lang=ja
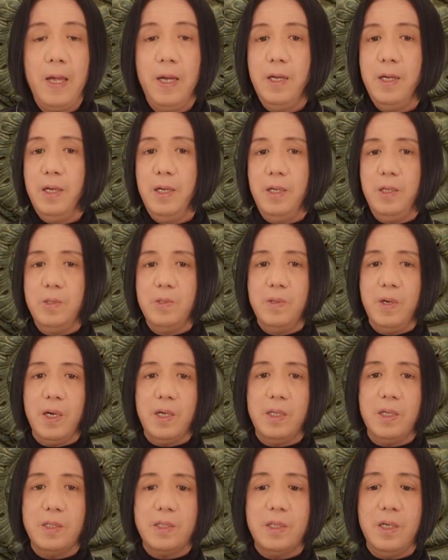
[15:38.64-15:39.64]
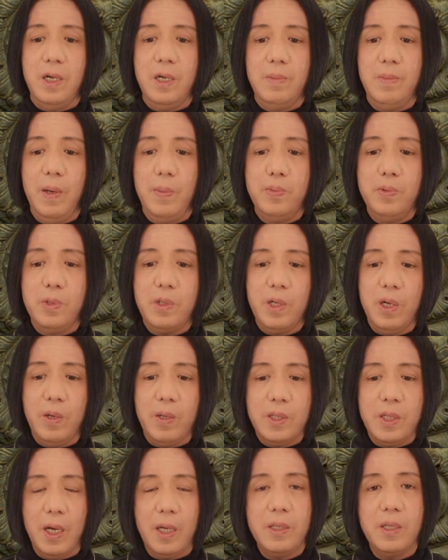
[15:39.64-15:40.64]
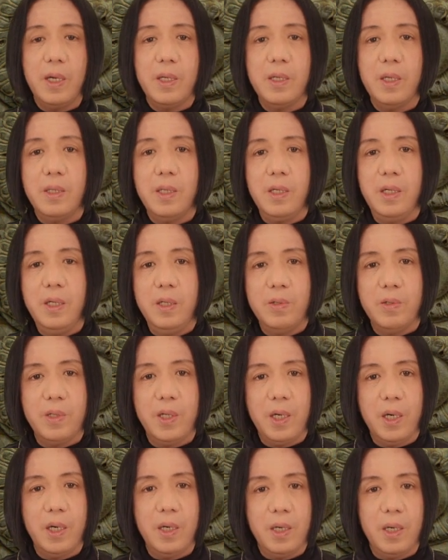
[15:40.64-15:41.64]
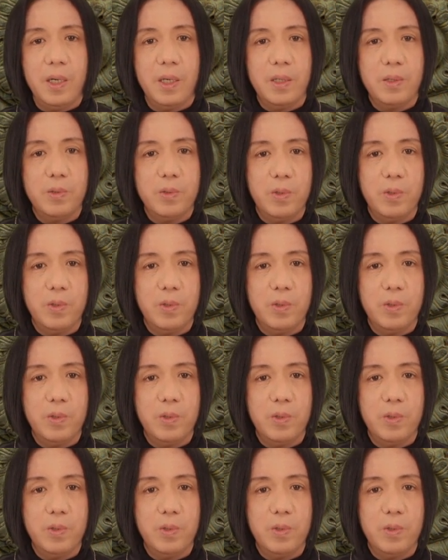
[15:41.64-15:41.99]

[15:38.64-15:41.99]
いるわけですから、まあ、仏教はだんだんだんだんインドの中から